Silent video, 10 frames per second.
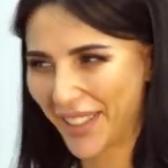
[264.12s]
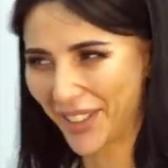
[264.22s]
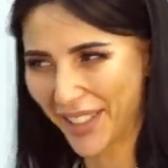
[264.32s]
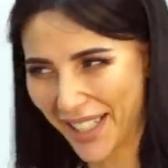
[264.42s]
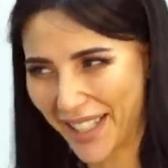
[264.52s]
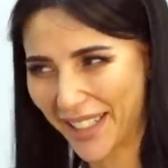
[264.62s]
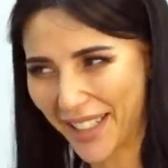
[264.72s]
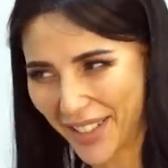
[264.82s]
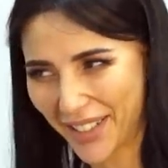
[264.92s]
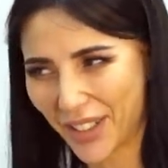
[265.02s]
что если,
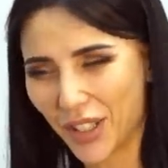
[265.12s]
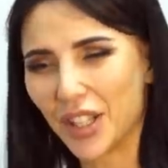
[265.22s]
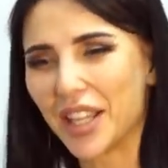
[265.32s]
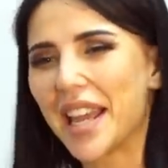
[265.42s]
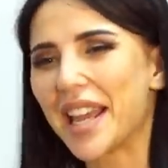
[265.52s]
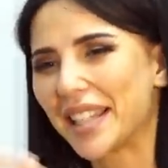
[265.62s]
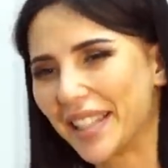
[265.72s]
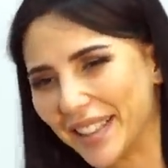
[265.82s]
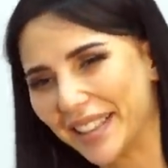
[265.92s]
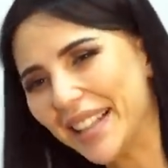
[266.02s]
да, не
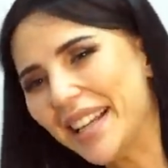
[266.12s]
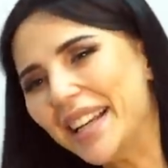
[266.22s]
если,